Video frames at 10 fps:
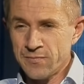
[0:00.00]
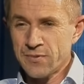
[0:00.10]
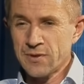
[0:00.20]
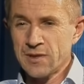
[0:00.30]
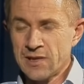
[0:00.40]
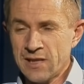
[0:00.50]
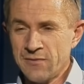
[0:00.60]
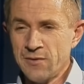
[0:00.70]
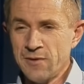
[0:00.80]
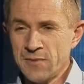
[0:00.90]
Yy,
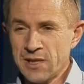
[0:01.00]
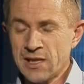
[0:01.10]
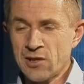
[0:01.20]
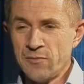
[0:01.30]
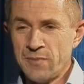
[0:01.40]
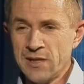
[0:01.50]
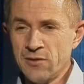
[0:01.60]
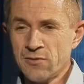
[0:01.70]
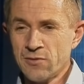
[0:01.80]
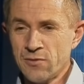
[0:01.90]
trafiłem na taką
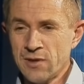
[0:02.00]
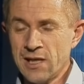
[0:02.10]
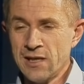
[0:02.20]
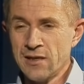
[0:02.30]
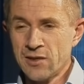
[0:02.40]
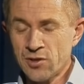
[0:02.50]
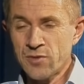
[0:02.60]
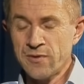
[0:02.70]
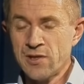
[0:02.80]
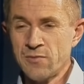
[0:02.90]
panią, która, ktoś
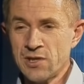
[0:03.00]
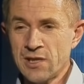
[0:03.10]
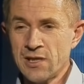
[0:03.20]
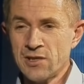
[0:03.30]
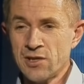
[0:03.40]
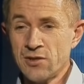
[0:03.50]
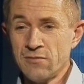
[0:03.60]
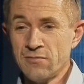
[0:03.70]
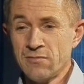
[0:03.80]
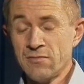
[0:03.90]
powiedział mi, że, że
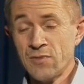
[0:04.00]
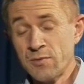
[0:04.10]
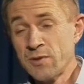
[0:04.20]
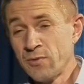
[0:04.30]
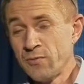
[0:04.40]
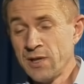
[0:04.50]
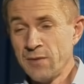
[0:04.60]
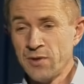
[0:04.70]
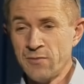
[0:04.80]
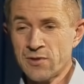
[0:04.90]
dobrze byłoby jej
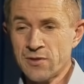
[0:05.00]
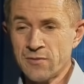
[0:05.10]
pomóc.